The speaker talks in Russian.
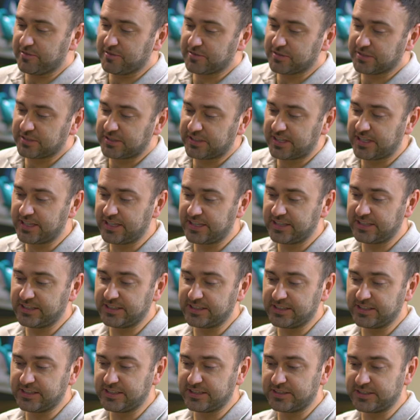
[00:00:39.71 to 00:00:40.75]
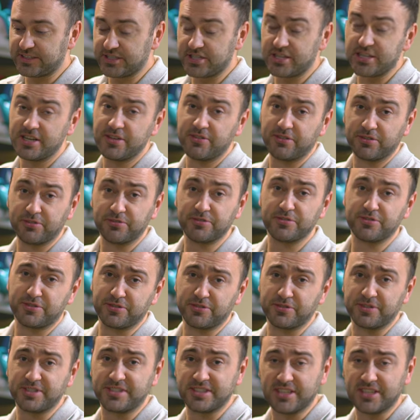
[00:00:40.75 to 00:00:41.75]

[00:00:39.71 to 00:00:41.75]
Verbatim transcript: Вот. И, к сожалению, оно еще и